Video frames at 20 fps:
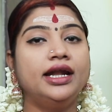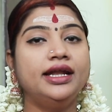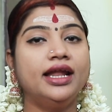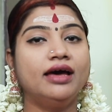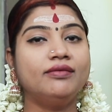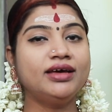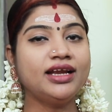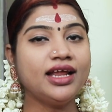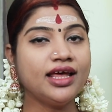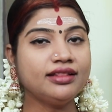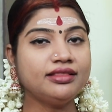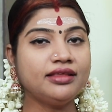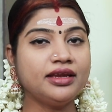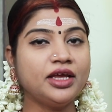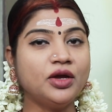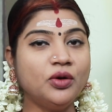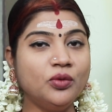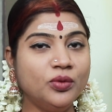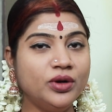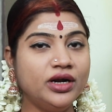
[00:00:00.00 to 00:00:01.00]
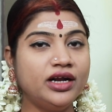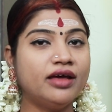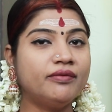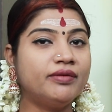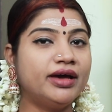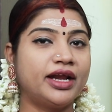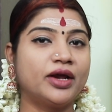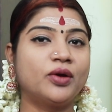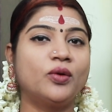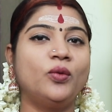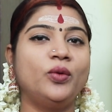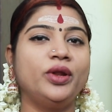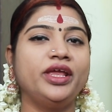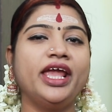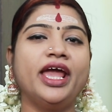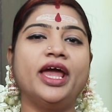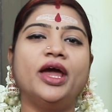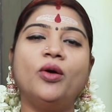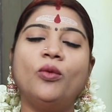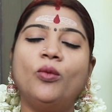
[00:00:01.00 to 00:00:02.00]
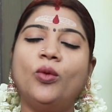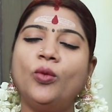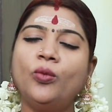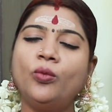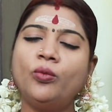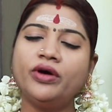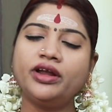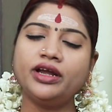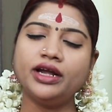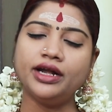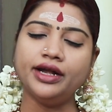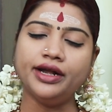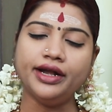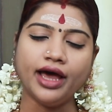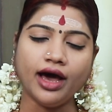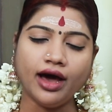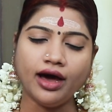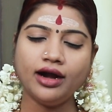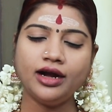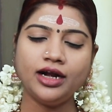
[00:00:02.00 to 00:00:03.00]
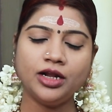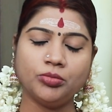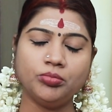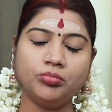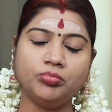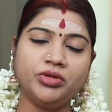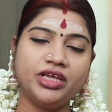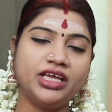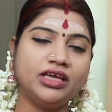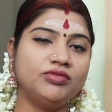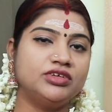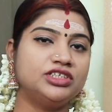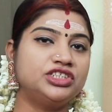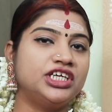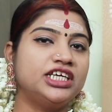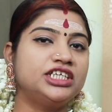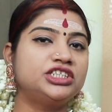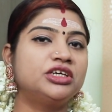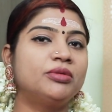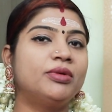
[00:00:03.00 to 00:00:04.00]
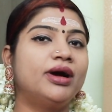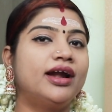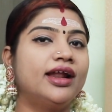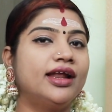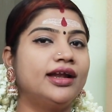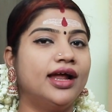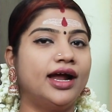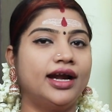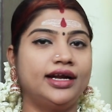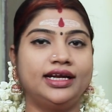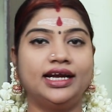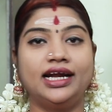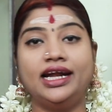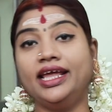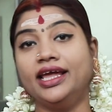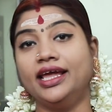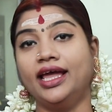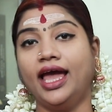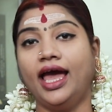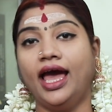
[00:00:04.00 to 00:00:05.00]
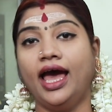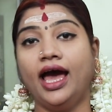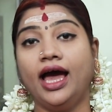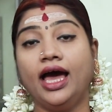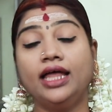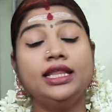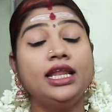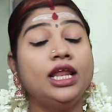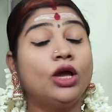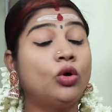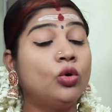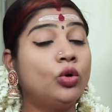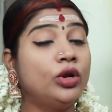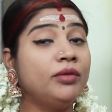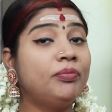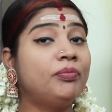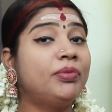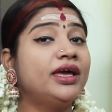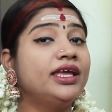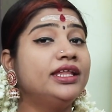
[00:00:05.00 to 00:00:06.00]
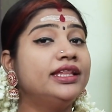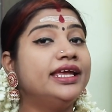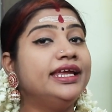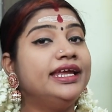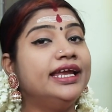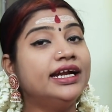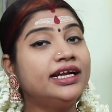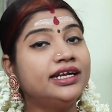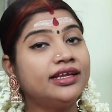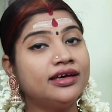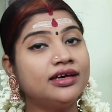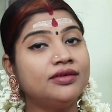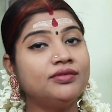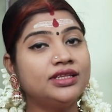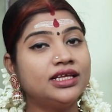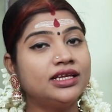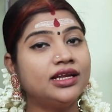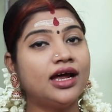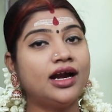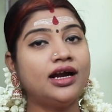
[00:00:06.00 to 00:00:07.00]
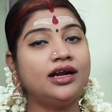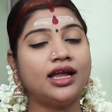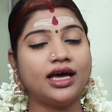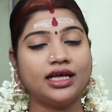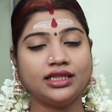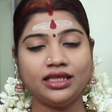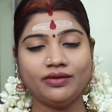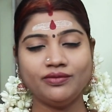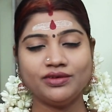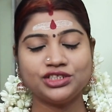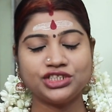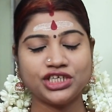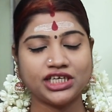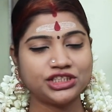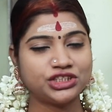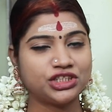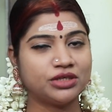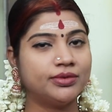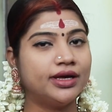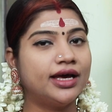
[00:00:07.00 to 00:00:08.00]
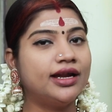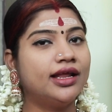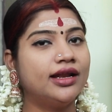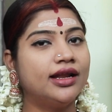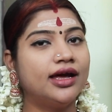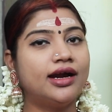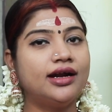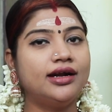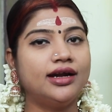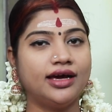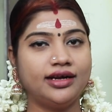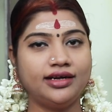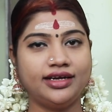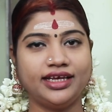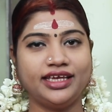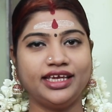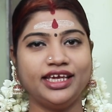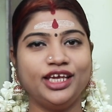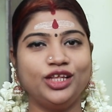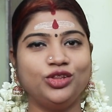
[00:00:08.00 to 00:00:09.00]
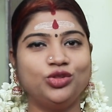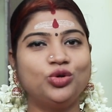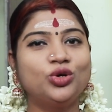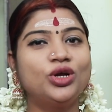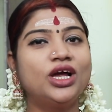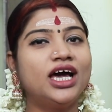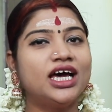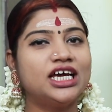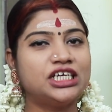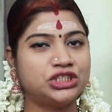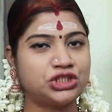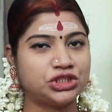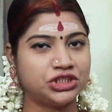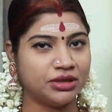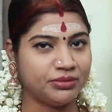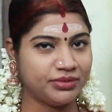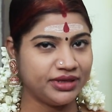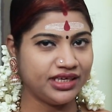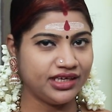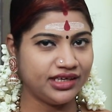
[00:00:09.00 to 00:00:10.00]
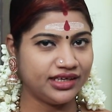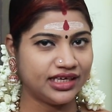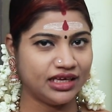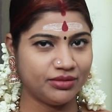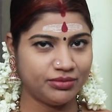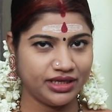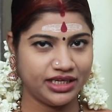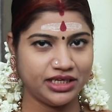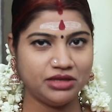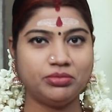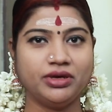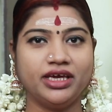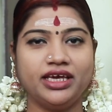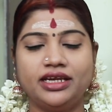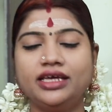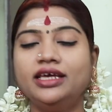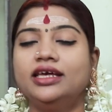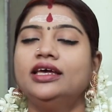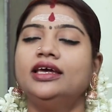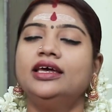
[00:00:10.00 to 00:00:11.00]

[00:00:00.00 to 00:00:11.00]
நவராத்திரிக்கு உள்ள வரக்கூடிய ஒவ்வொரு நாளும் மிக விசேஷமான நாட்களே அதுல குறிப்பா இந்த எட்டாவது நாள் அதி விசேஷமான நாள் அன்றைக்கு துர்காஷ்டமி அப்படின்னு பேரு